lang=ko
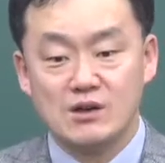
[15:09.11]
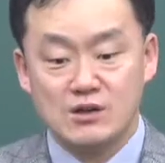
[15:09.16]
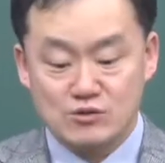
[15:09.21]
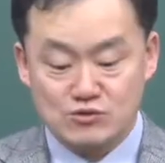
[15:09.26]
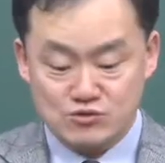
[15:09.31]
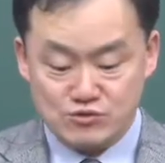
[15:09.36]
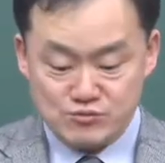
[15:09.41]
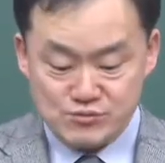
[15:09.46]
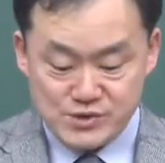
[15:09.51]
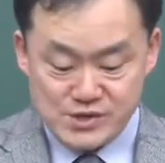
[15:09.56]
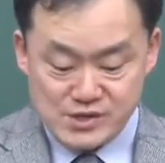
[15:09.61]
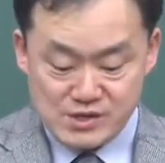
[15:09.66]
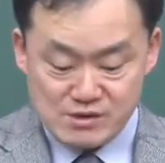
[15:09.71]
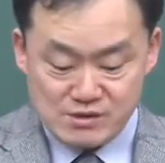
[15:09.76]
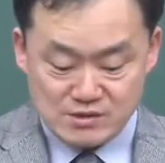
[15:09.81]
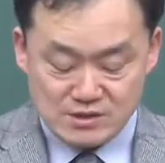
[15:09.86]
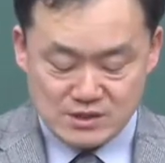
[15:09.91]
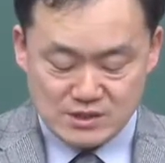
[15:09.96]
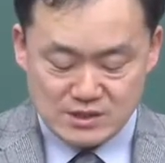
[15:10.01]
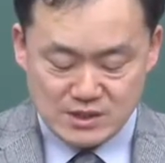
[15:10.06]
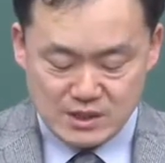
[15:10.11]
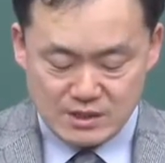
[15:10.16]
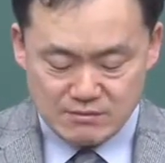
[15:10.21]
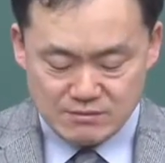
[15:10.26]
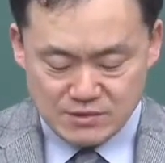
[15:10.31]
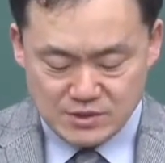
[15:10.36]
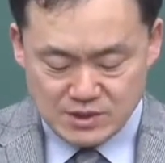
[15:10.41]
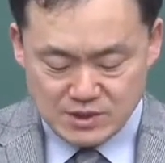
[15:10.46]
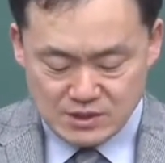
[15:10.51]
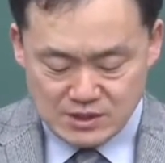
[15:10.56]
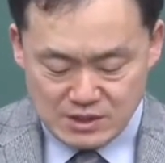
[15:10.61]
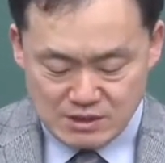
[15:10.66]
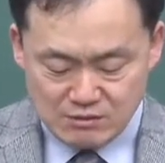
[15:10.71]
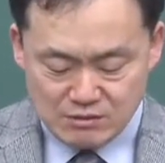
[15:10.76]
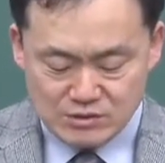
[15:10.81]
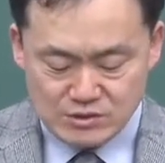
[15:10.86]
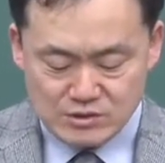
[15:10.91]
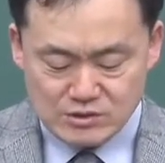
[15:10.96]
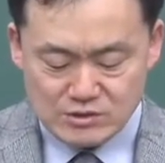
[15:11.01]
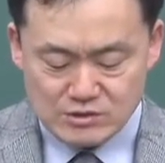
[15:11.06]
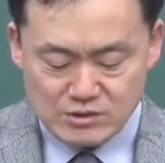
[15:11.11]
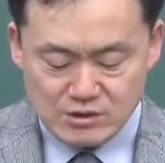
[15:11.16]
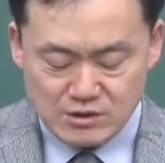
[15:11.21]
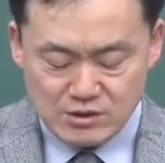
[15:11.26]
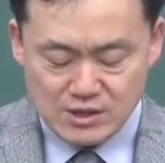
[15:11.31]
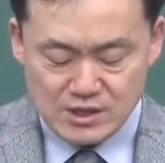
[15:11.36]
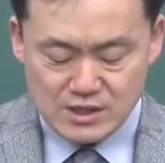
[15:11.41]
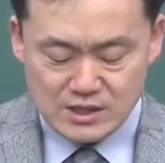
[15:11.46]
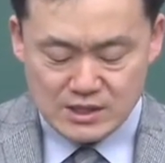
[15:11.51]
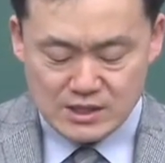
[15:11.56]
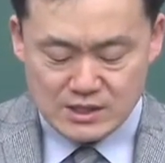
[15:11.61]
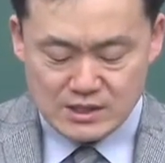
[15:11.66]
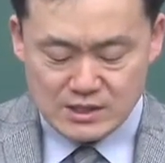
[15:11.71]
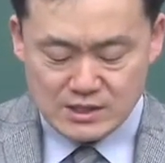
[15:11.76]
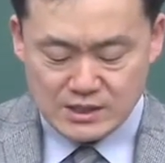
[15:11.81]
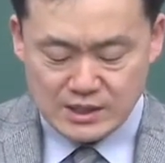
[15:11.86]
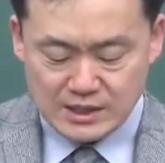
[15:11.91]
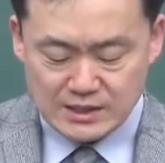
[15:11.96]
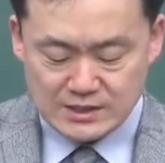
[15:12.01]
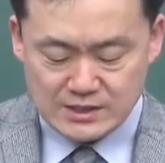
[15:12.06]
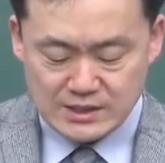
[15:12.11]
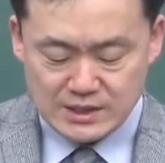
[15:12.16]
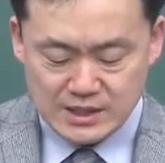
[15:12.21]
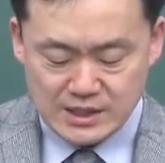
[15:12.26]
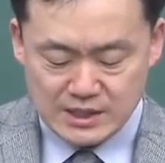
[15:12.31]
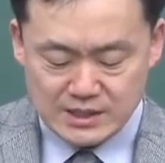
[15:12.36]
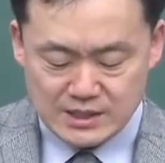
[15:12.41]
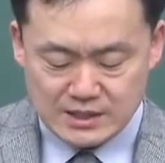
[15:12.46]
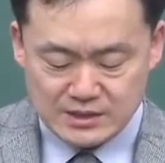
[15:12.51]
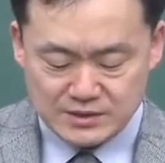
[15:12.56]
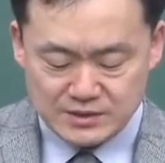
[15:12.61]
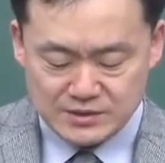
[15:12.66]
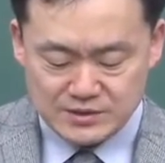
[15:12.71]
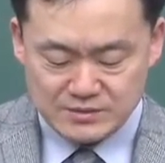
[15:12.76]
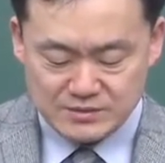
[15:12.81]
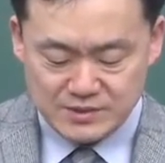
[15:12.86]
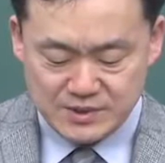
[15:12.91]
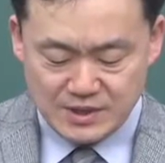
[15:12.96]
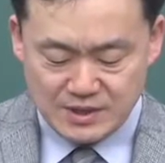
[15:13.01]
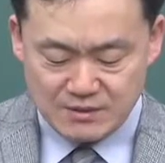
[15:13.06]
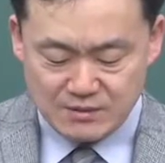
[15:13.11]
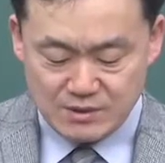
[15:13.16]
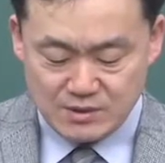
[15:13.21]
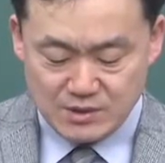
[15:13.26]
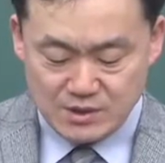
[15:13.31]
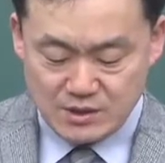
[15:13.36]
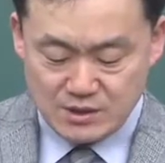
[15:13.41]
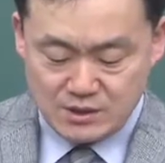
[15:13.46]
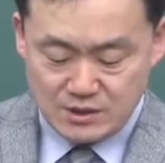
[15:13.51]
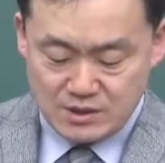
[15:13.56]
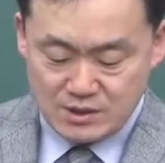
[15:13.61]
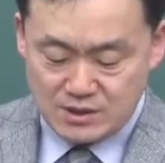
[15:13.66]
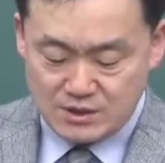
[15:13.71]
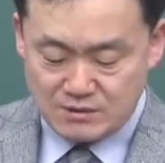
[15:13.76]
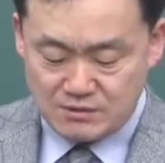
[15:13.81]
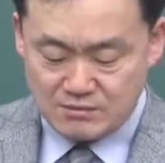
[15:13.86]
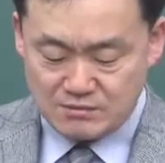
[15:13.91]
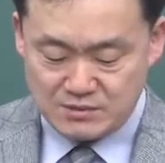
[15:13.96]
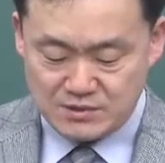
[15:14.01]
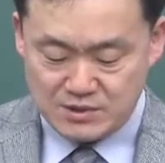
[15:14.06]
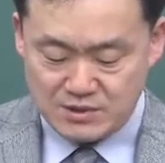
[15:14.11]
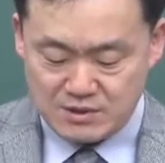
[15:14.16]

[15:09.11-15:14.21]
준비되어진 사람들이 세워져서 일을 같이 해야 되는 것입니다. 왜냐 이렇게 된 겁니다.